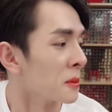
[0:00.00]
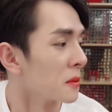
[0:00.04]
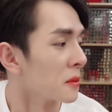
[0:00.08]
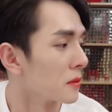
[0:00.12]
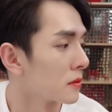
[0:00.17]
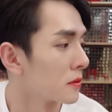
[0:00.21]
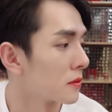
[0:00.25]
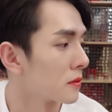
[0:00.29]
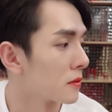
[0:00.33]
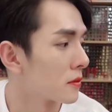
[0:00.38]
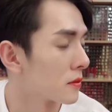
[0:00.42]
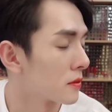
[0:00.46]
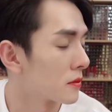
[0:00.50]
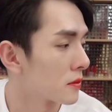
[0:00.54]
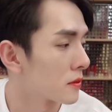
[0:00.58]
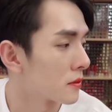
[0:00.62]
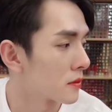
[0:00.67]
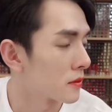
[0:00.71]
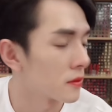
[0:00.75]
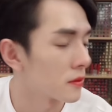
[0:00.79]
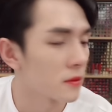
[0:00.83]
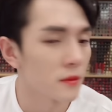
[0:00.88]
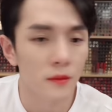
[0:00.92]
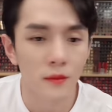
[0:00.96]
我觉得这支应
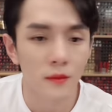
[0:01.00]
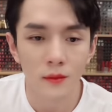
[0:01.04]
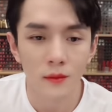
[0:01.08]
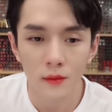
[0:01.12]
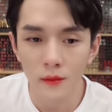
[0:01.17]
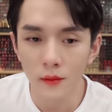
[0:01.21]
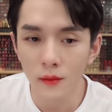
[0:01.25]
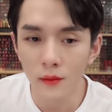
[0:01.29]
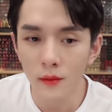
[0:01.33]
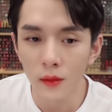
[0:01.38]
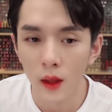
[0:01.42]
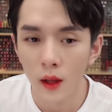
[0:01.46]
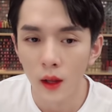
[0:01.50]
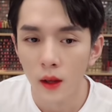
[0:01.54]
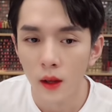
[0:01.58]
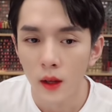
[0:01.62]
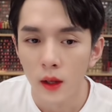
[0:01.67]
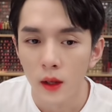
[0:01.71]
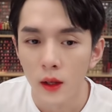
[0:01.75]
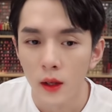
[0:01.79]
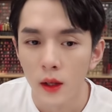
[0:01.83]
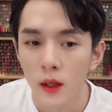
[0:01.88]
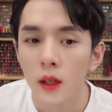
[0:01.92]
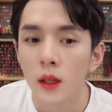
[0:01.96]
该是番茄的标
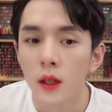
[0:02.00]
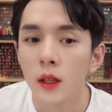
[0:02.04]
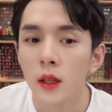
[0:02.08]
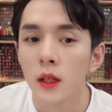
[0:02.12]
杆。